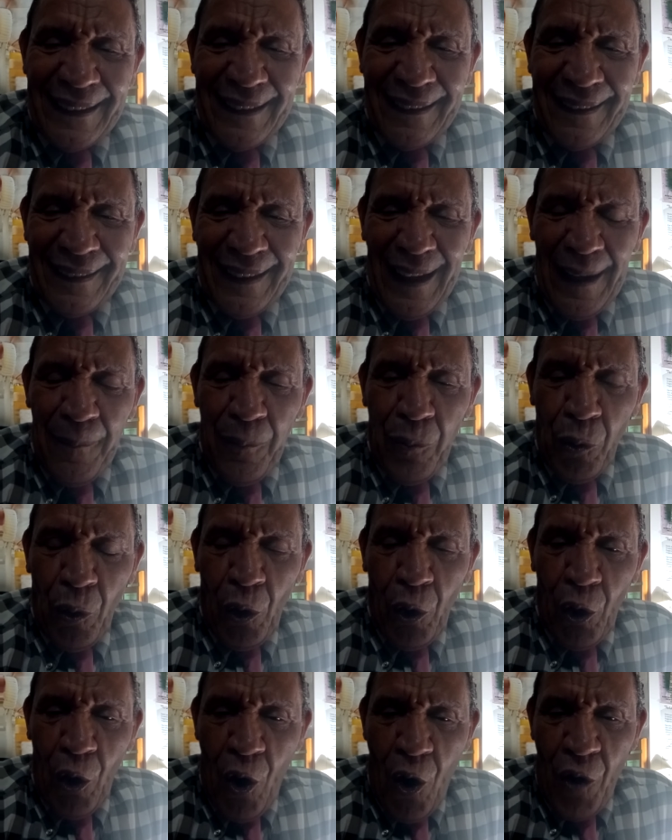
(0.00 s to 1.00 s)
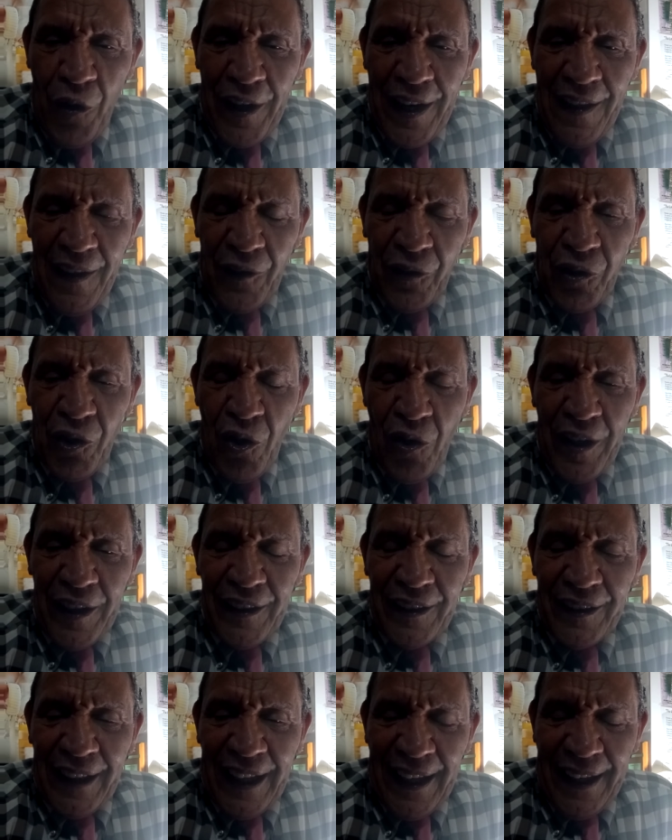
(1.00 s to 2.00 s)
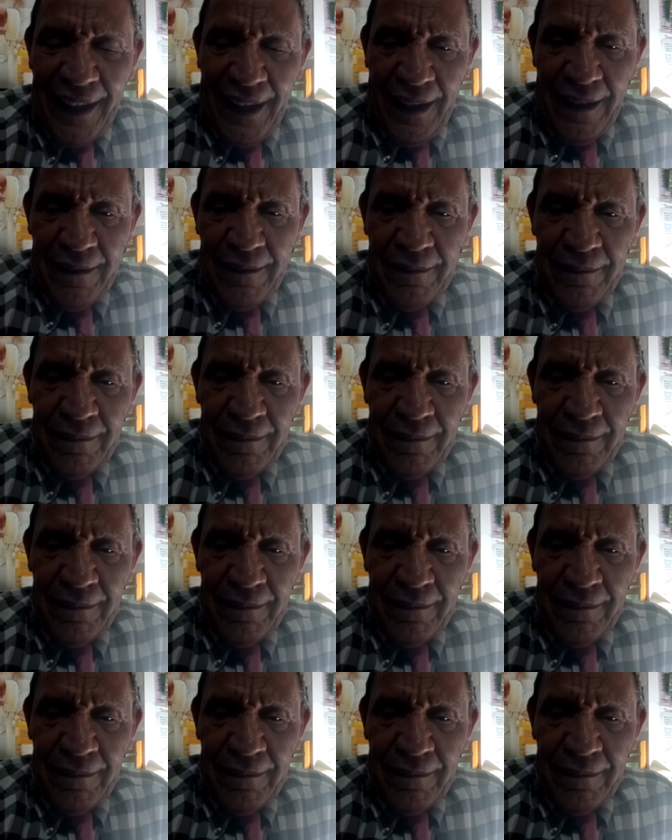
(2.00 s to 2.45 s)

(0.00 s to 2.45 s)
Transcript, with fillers: se burló de la nación entera.